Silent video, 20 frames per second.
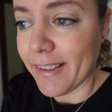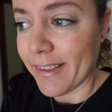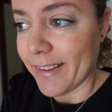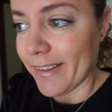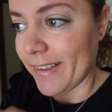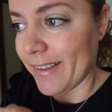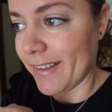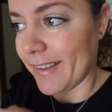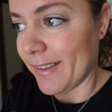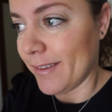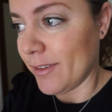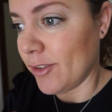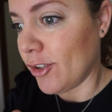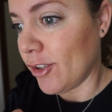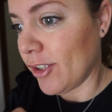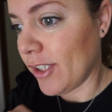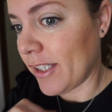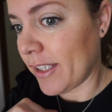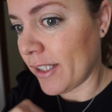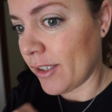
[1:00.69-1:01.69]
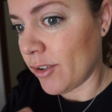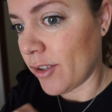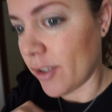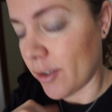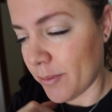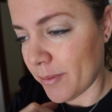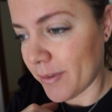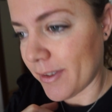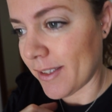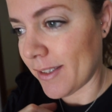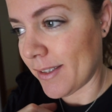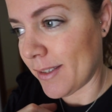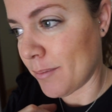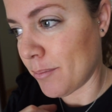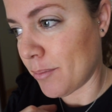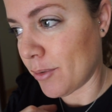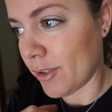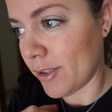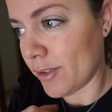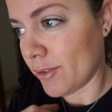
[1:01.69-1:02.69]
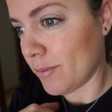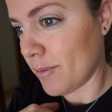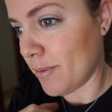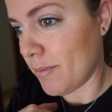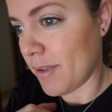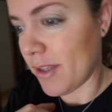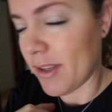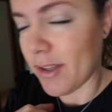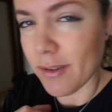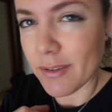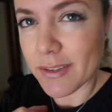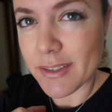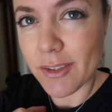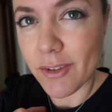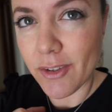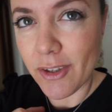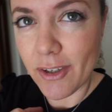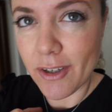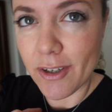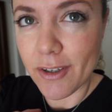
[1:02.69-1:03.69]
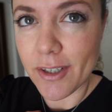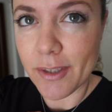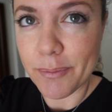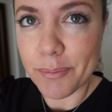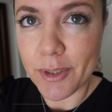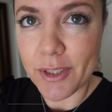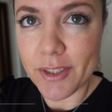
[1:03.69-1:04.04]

Eh, hoy creo que no me va a dar tiempo de subir vídeo, a ver si lo digo ahora por